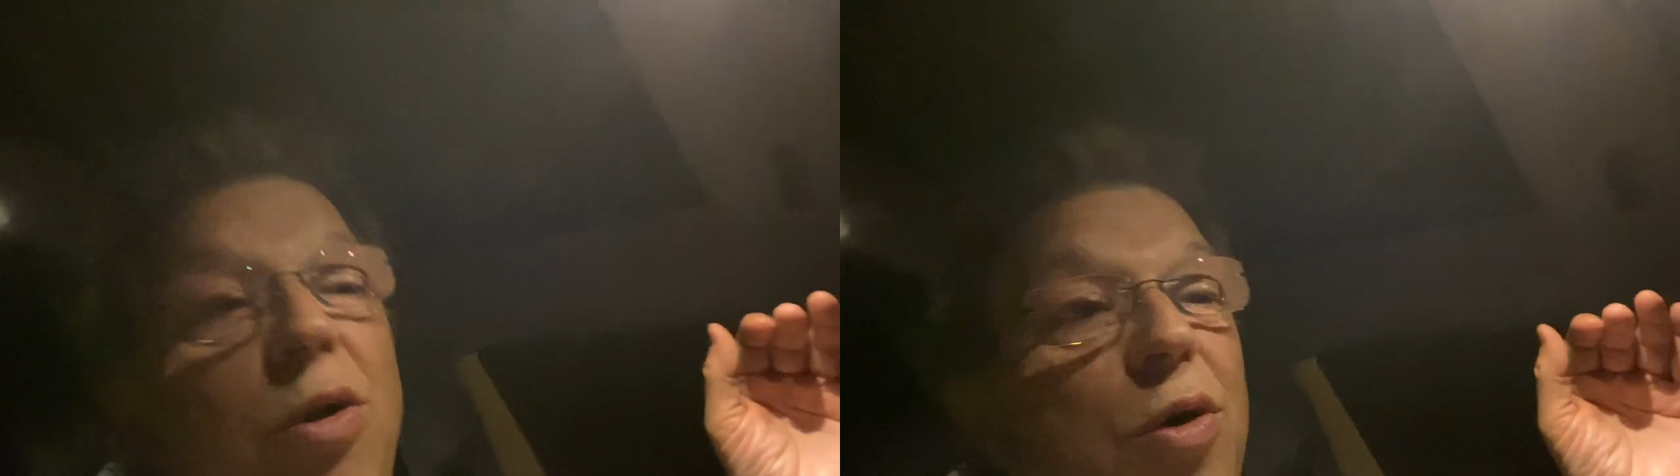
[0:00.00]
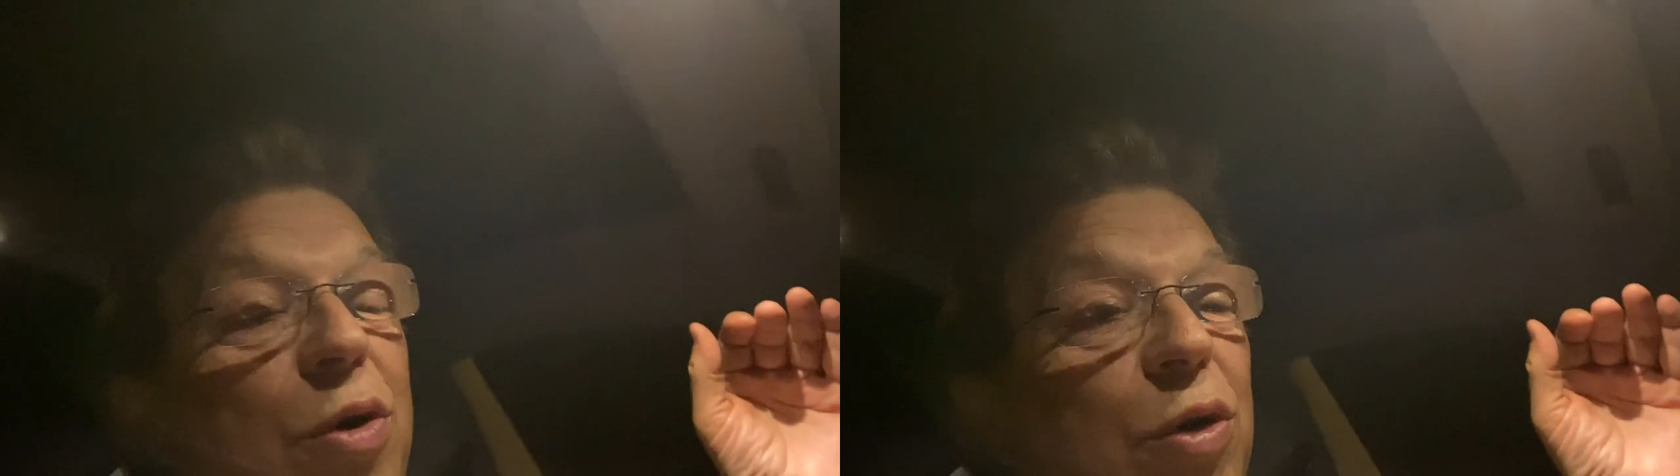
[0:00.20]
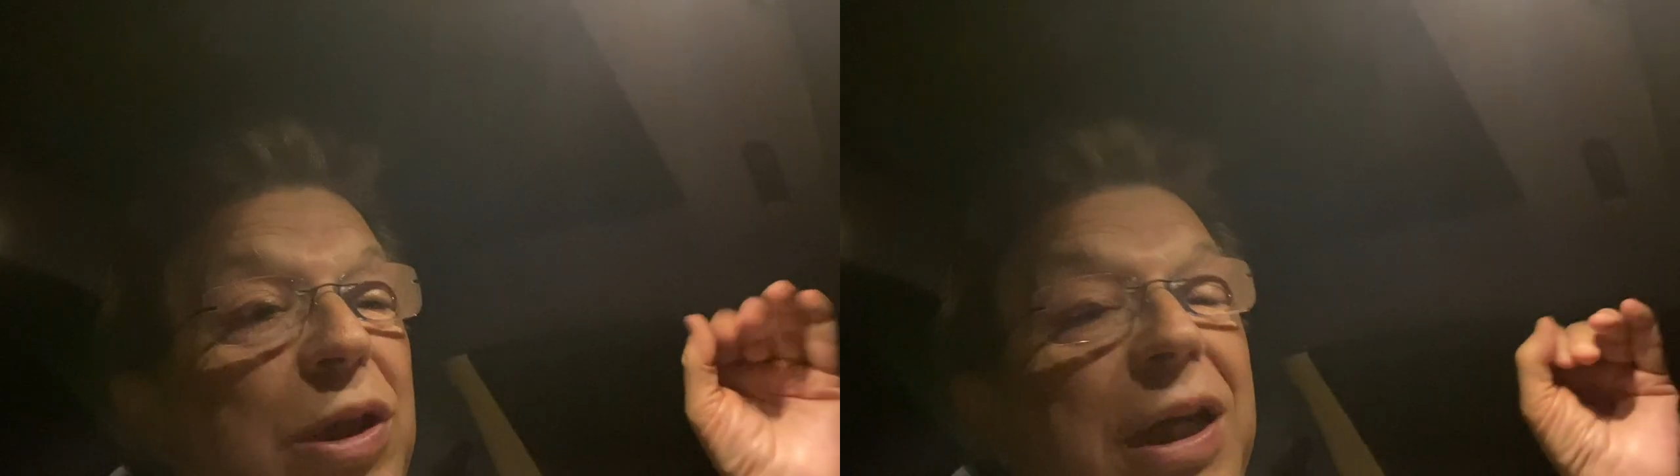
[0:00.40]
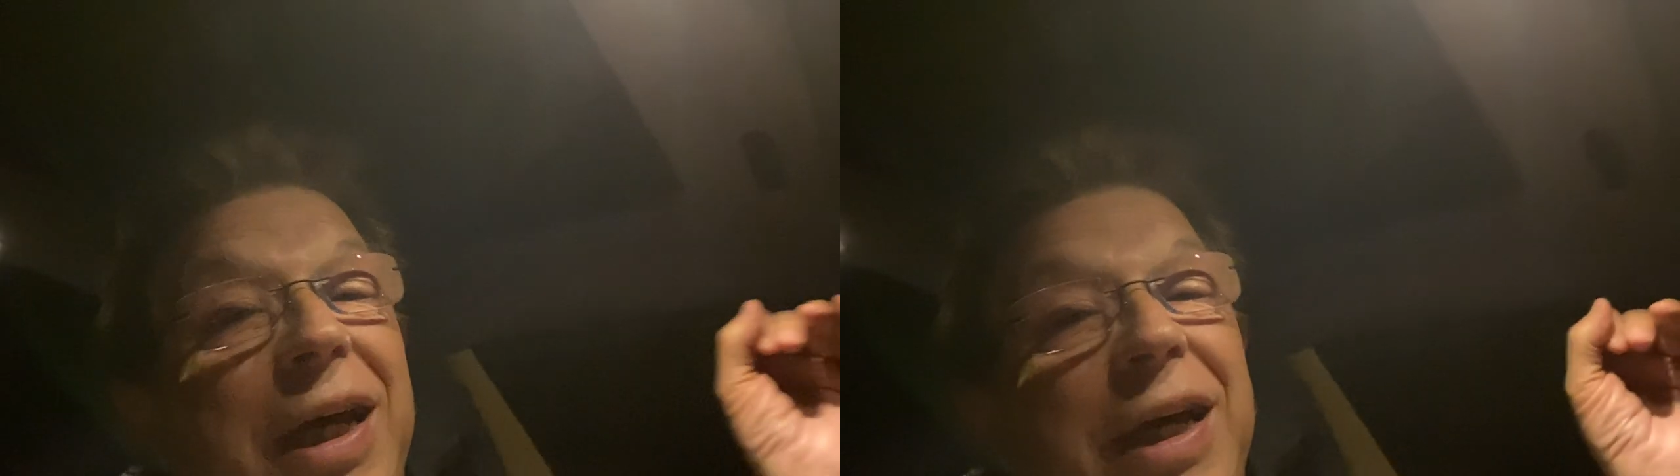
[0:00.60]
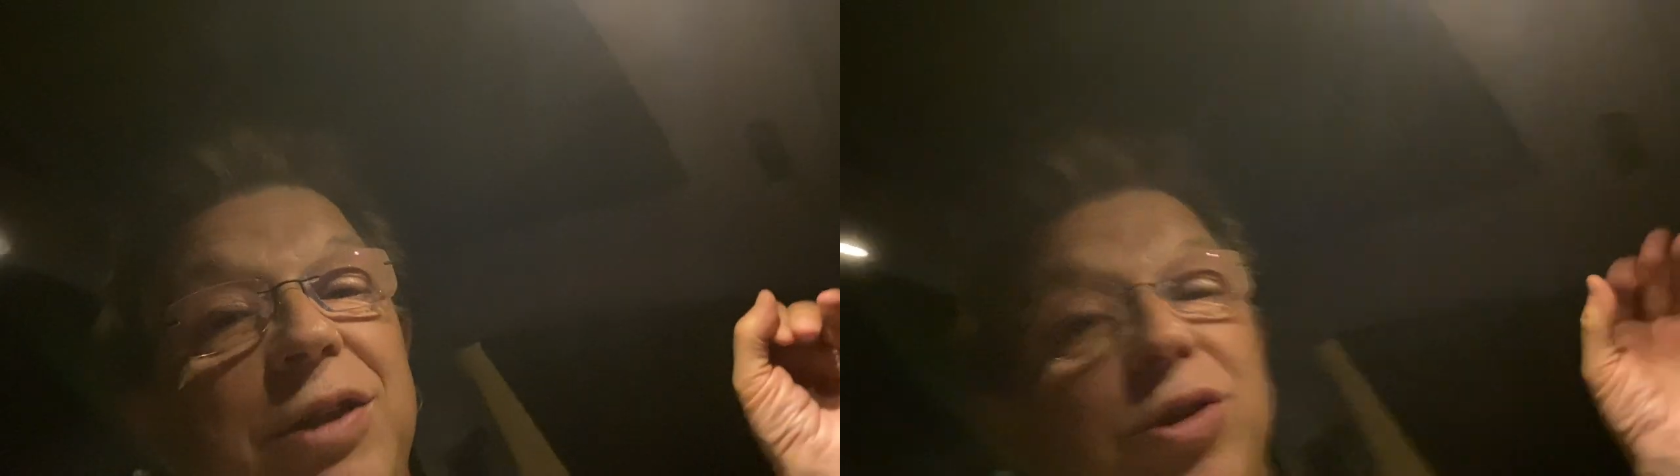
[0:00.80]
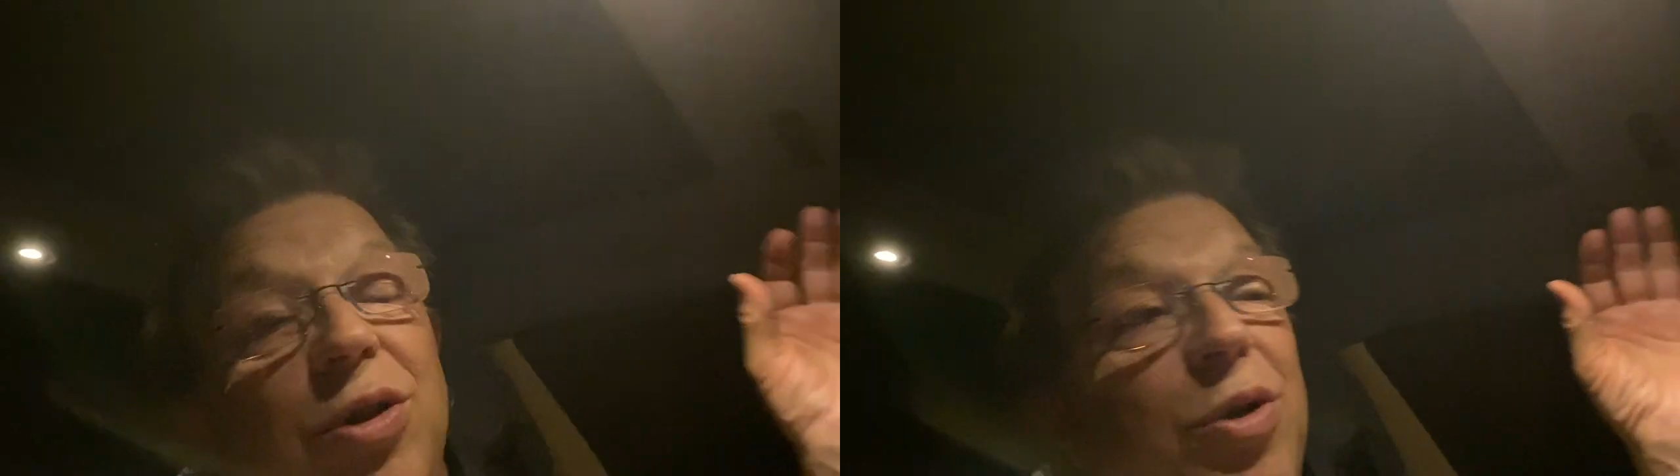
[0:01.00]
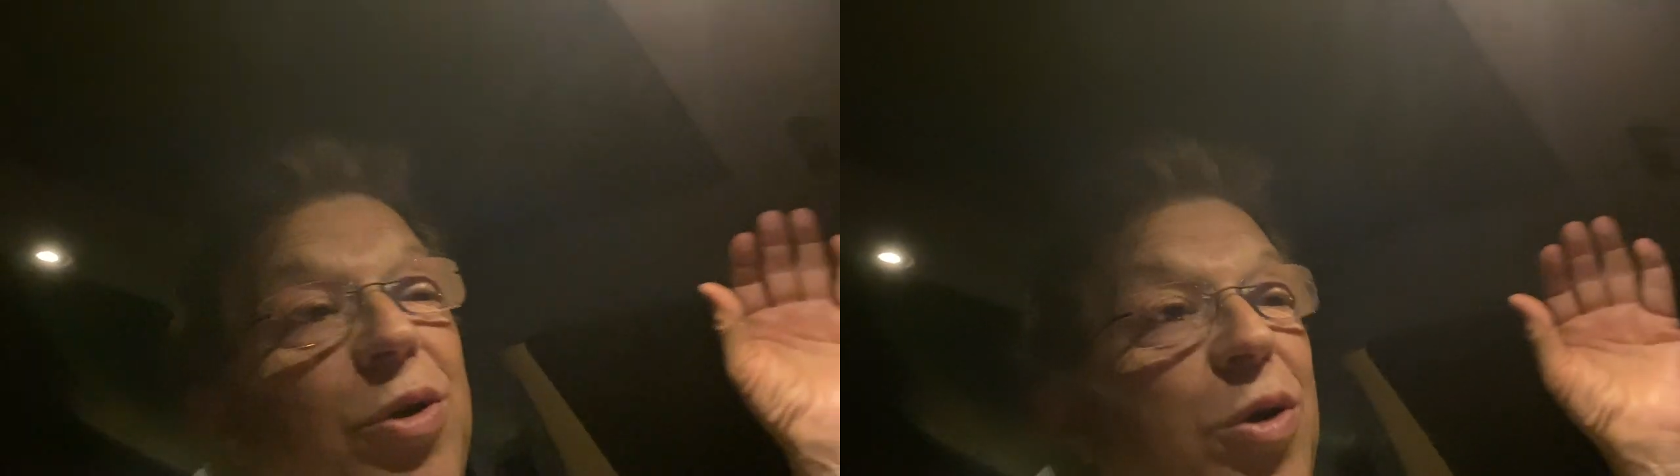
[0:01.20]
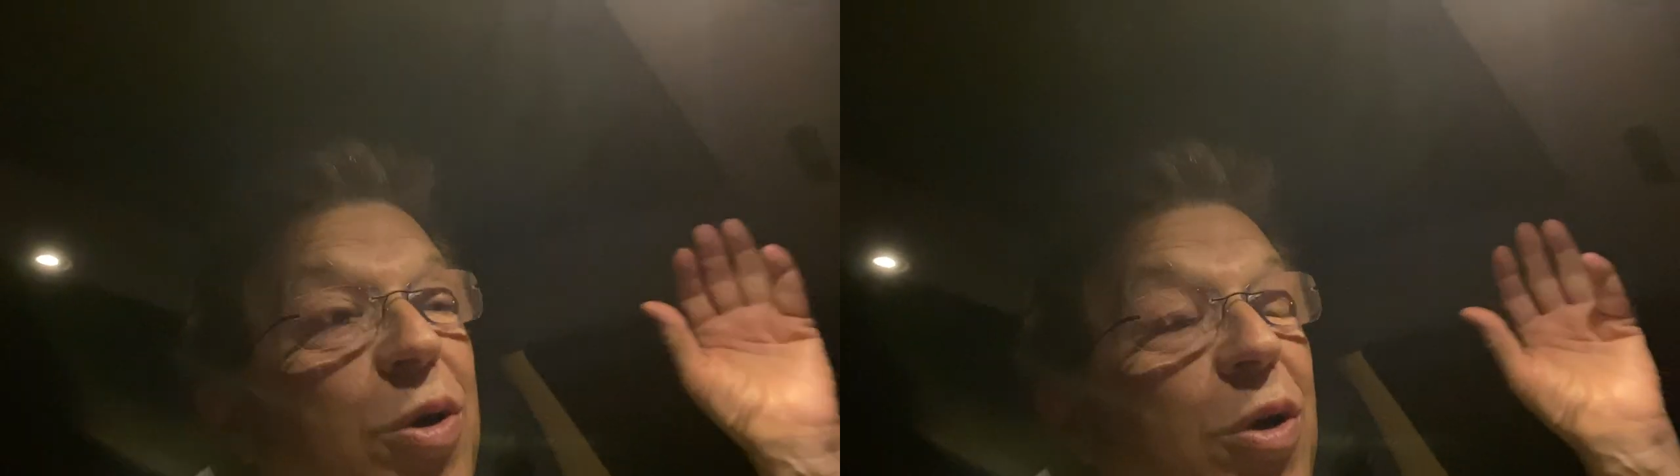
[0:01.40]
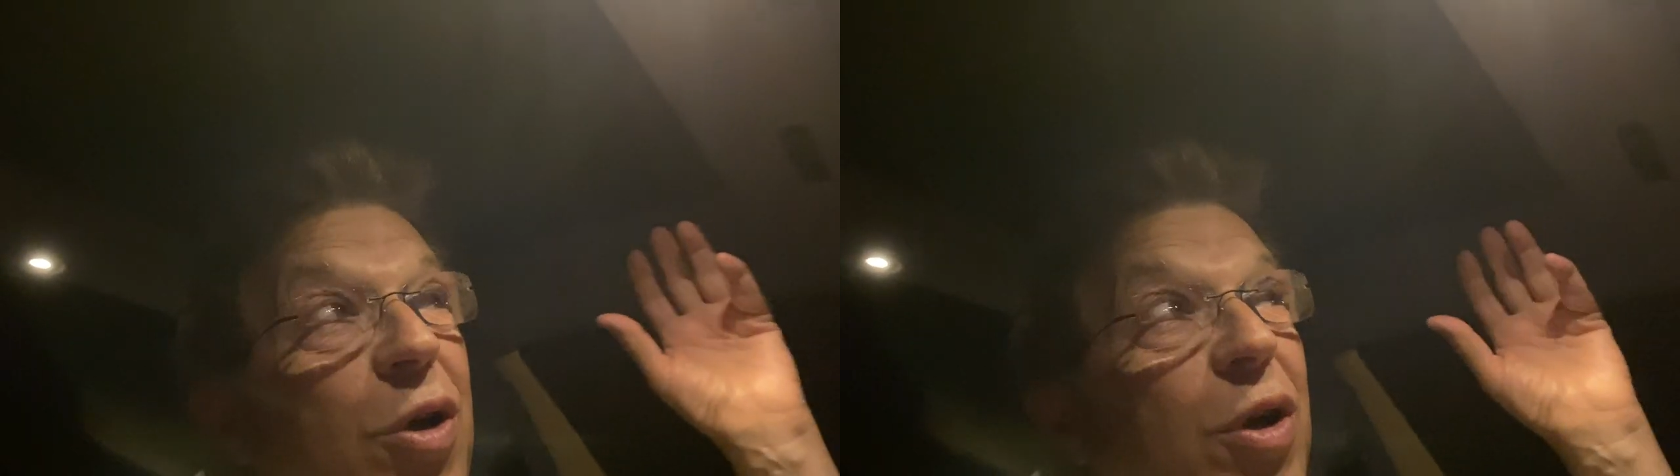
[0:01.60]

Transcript: le 13 euh,